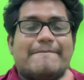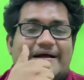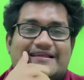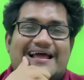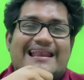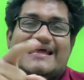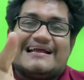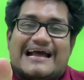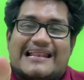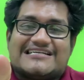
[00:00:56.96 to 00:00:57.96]
அப்போ அதனால
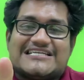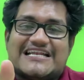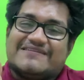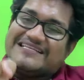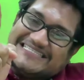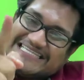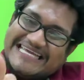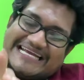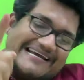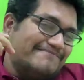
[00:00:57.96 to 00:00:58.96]
கரெக்ஷன் வந்து
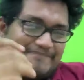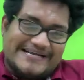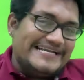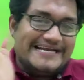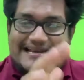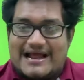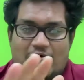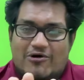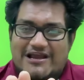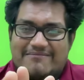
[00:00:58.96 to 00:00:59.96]
சீக்கிரம்
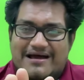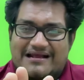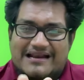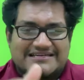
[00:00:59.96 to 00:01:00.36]
பண்ணிடுறாங்க ஓஎம்ஆர்